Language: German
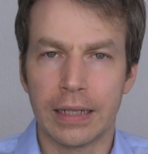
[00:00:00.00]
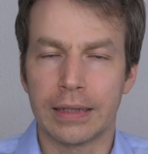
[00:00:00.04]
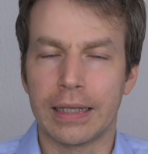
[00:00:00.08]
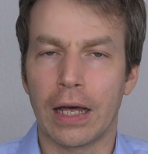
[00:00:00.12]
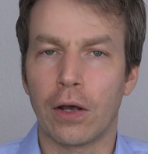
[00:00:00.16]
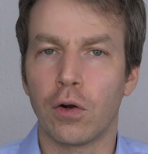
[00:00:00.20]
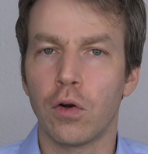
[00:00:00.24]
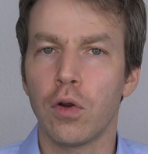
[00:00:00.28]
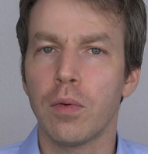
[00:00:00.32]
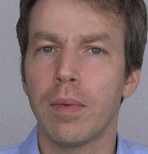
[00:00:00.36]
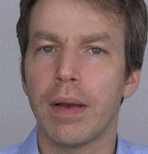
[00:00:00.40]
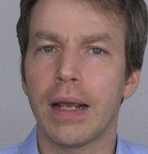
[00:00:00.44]

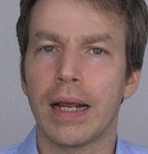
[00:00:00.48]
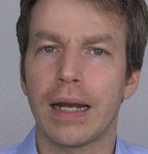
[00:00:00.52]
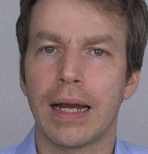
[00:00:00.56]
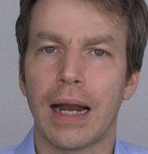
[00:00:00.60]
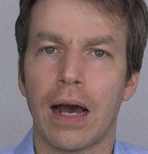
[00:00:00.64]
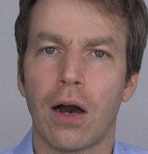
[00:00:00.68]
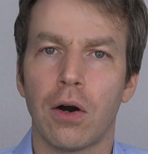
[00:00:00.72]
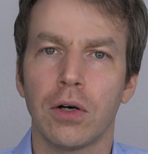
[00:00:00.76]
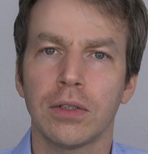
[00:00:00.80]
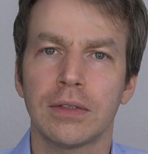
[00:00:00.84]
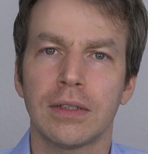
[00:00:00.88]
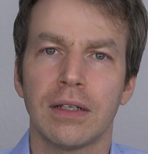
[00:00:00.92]
Darüber
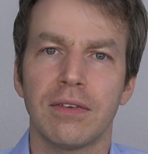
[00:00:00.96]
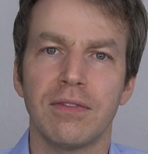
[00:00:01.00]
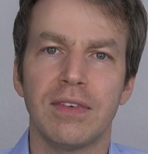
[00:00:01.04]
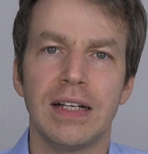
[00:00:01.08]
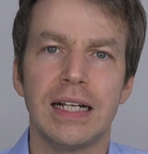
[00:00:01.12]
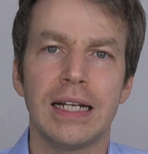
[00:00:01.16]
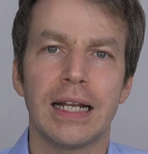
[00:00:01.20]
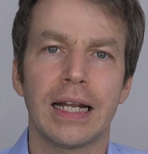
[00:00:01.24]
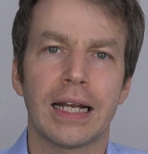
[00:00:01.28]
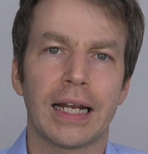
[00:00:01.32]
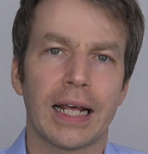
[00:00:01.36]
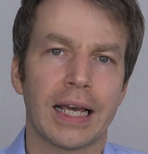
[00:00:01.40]
hinaus
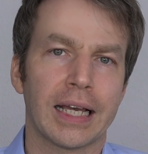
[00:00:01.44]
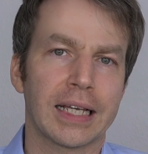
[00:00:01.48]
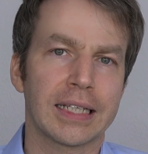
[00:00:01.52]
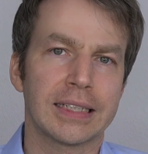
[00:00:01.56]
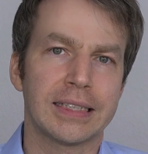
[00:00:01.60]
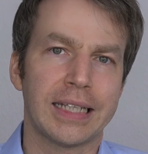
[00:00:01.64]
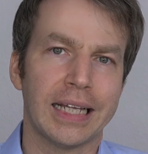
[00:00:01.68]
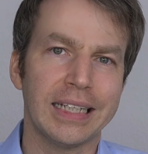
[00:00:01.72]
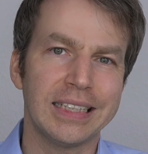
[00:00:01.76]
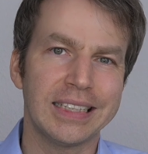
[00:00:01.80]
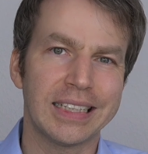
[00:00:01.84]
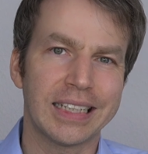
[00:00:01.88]
will der
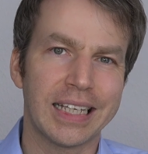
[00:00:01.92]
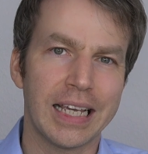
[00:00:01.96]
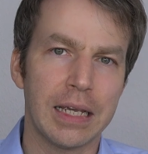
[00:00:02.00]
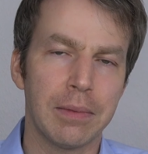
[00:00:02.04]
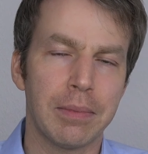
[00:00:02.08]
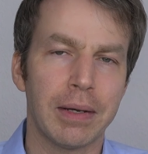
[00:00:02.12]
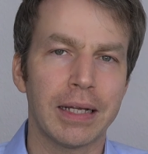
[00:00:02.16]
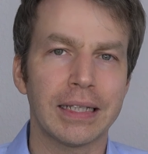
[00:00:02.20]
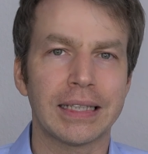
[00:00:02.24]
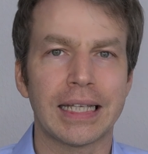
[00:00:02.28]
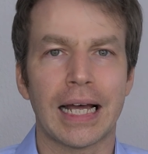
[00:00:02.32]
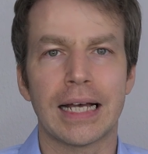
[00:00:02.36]

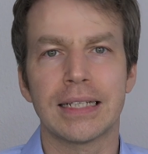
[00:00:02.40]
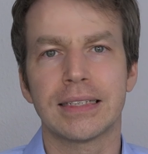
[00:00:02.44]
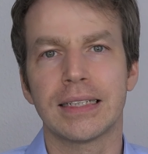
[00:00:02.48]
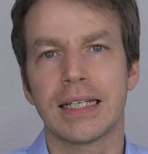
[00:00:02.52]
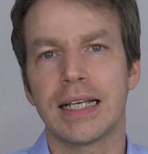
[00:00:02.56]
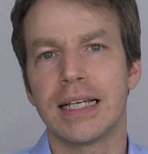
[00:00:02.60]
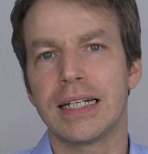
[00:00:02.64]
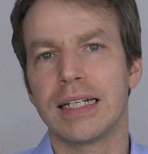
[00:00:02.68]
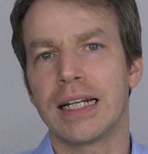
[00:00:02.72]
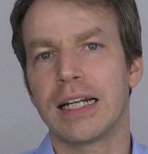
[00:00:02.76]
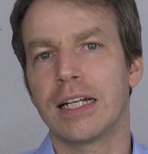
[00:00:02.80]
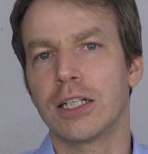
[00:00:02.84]
Gesetzgeber, dass
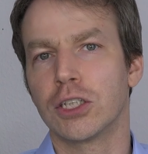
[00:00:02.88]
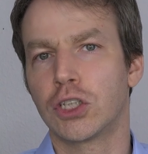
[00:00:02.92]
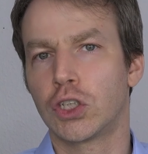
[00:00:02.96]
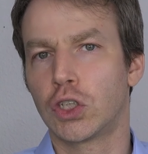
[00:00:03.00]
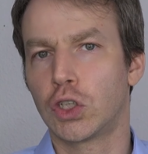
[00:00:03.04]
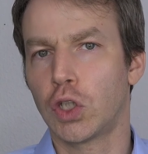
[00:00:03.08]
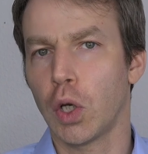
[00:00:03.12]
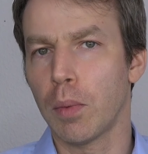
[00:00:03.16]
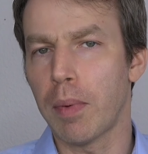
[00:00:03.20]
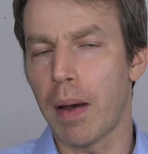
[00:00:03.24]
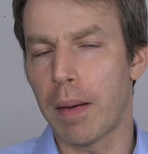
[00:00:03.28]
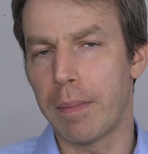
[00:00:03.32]
in den
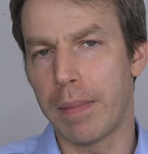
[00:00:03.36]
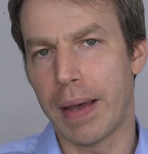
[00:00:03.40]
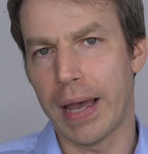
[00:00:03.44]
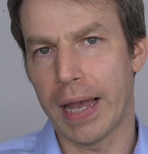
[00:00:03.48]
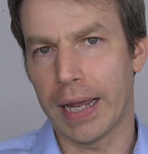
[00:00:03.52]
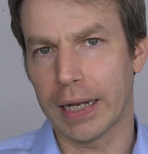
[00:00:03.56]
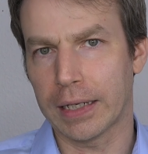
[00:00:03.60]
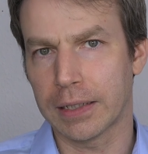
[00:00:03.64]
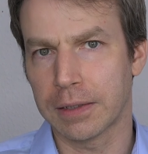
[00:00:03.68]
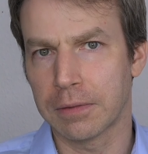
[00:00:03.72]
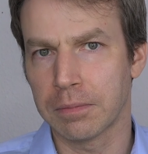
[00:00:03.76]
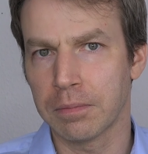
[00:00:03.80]

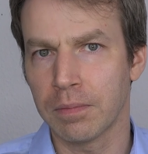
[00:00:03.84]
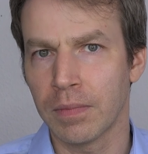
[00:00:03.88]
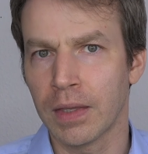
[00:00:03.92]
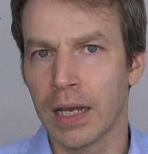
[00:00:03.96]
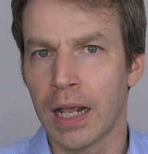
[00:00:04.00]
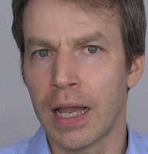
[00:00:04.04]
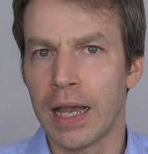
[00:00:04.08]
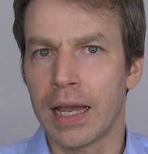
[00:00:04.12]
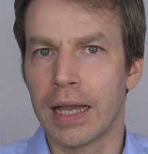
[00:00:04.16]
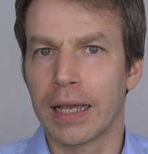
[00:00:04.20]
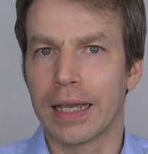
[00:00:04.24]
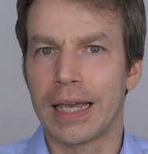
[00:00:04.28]
Supermärkten
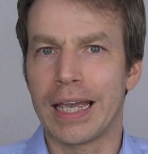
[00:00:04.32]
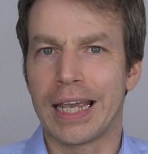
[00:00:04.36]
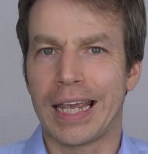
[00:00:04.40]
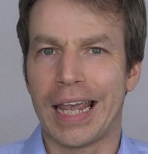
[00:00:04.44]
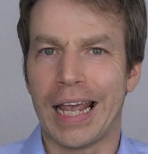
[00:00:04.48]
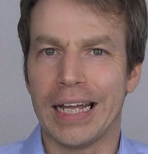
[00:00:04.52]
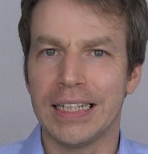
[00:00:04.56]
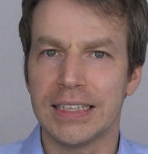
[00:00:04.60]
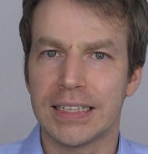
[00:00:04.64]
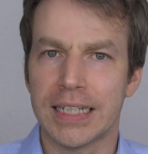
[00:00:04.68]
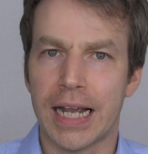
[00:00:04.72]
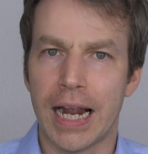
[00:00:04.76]

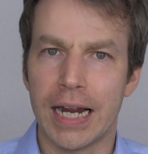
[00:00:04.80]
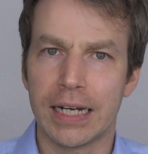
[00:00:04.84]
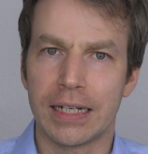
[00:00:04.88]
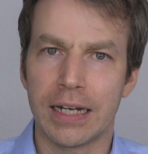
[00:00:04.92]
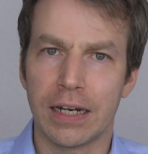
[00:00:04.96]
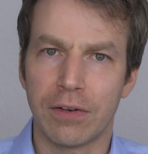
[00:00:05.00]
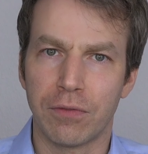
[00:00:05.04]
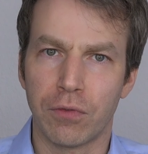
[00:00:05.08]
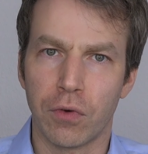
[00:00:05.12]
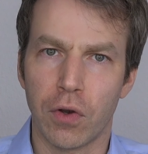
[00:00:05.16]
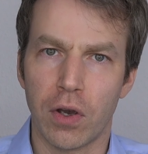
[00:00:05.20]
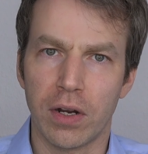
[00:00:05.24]

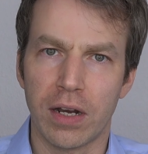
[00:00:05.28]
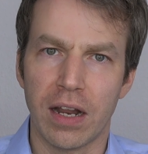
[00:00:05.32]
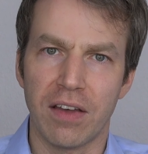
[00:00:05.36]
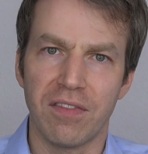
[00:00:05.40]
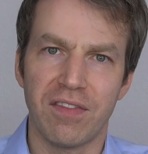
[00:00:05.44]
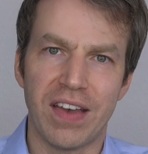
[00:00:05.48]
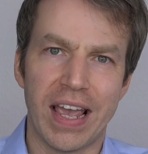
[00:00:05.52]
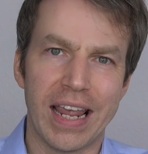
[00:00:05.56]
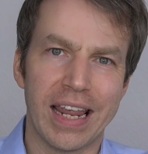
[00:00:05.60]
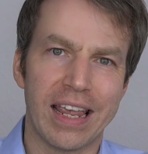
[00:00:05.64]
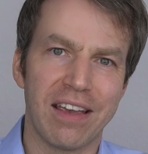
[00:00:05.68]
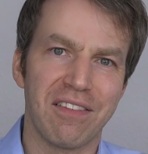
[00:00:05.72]
gekennzeichnet
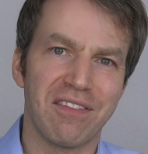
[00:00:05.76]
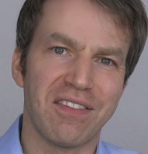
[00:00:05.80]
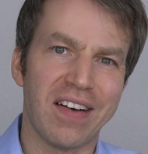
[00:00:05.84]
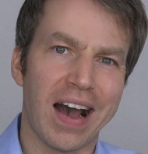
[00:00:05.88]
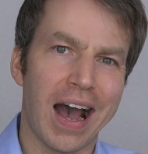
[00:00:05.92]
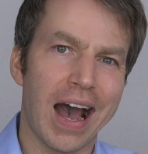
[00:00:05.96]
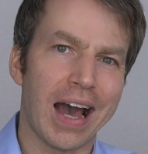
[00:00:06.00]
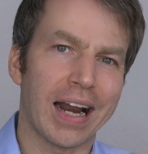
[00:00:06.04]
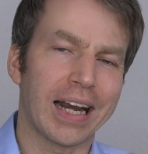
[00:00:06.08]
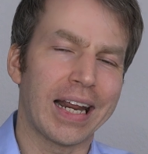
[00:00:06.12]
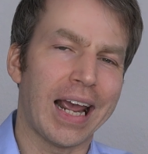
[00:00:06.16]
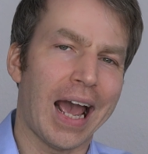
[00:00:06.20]
wird, welche
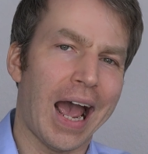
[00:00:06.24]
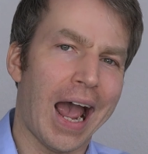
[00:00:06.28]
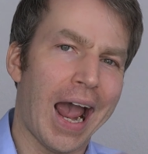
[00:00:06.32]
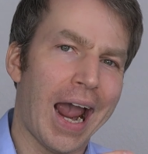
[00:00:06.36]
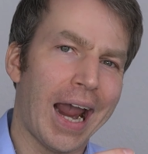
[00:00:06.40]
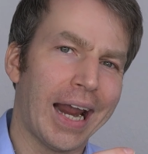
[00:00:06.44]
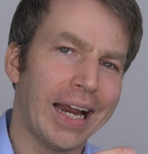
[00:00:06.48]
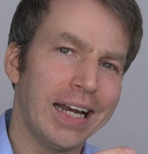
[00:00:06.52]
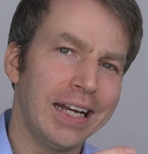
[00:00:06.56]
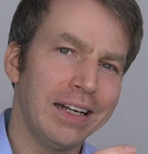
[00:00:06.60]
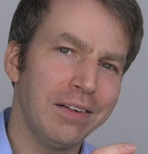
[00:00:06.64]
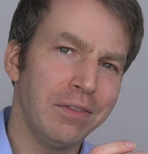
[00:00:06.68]
Ware
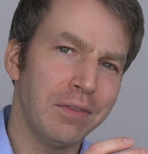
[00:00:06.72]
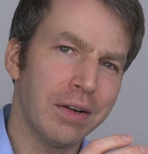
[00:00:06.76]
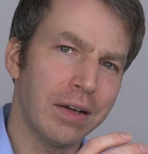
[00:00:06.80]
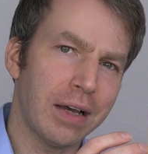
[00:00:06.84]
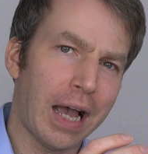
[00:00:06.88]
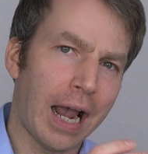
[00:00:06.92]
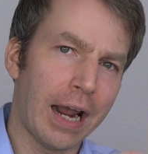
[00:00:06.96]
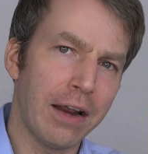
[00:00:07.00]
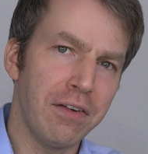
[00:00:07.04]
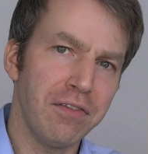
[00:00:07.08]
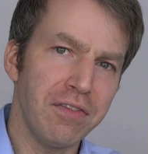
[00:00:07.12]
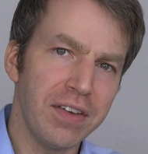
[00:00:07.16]
ein,
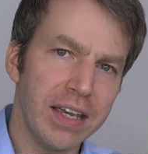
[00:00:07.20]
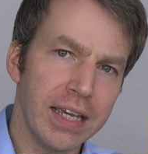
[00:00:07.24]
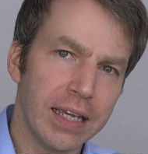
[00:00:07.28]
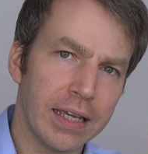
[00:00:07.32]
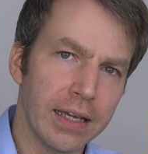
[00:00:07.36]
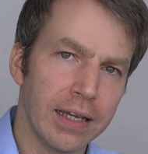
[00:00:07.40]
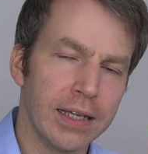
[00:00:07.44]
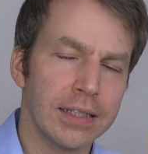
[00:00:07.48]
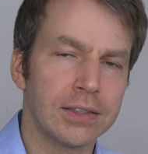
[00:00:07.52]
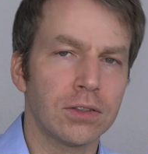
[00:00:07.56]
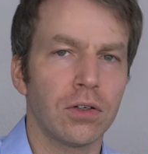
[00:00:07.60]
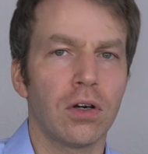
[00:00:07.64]

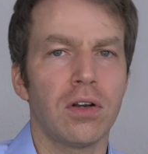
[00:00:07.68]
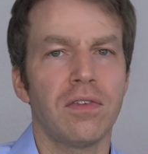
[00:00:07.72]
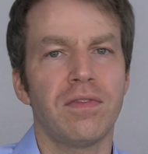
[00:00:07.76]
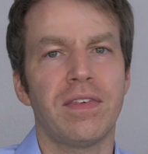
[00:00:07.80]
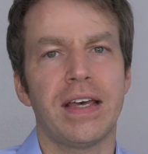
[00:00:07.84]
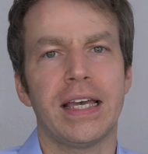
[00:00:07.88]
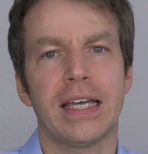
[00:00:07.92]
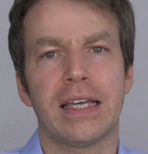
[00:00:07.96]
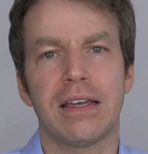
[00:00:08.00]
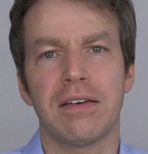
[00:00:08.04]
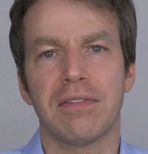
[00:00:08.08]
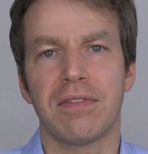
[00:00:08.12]
Einweg ist und
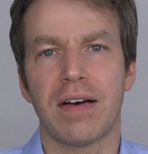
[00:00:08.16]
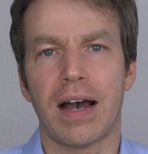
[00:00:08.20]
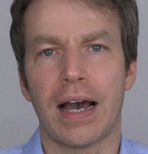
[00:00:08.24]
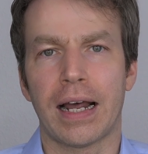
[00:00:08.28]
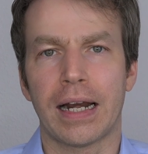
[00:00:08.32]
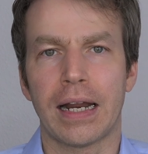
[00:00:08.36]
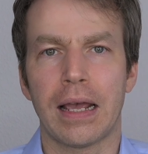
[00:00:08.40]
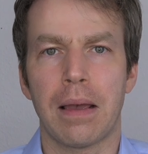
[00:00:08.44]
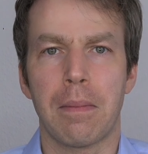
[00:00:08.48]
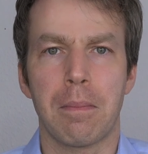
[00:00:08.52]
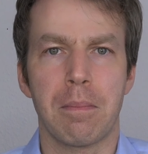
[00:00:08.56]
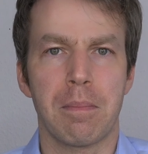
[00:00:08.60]
welche
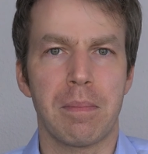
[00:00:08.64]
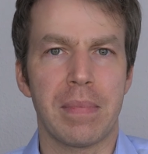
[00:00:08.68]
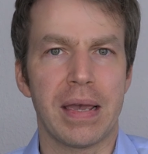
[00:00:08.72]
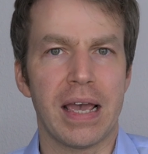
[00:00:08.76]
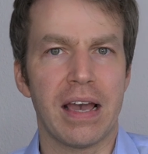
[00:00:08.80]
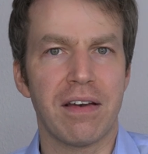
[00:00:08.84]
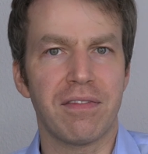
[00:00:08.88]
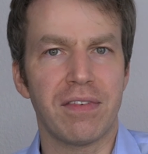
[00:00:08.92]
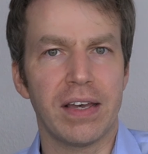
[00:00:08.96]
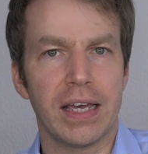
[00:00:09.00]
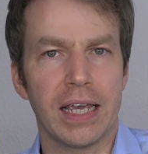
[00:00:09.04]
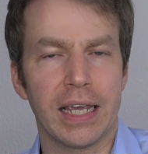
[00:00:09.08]
Ware
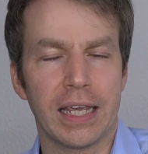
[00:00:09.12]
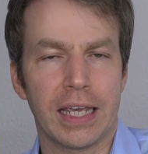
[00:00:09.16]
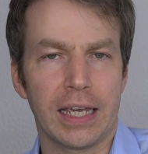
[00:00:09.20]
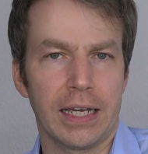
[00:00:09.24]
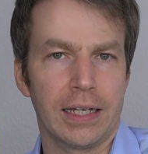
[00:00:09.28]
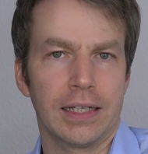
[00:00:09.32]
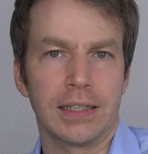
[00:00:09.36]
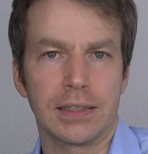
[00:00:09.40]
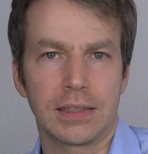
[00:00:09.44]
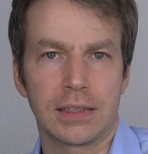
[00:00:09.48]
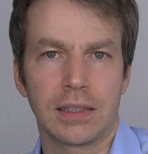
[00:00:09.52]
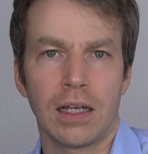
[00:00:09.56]

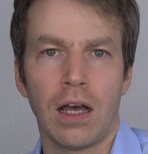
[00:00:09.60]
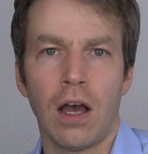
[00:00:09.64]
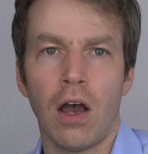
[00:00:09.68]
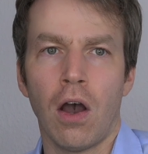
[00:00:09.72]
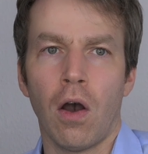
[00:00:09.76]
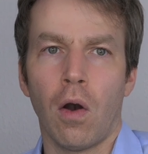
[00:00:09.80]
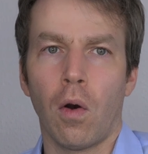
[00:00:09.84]
Mehrweg ist.